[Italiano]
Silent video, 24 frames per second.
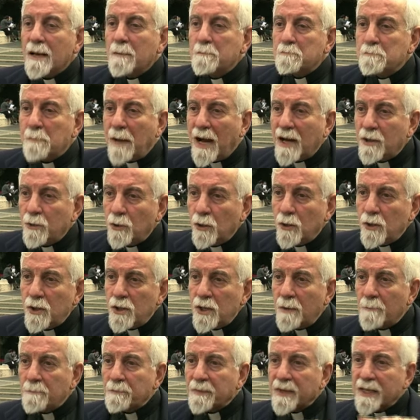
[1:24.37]
ma non
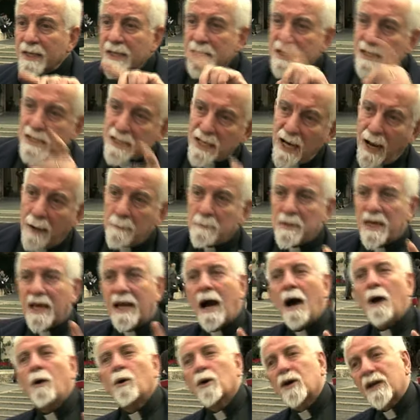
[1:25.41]

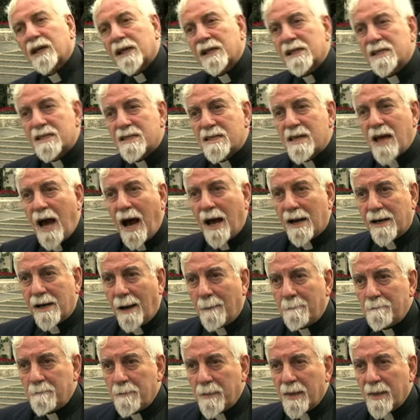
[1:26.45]
islamica o cristiana,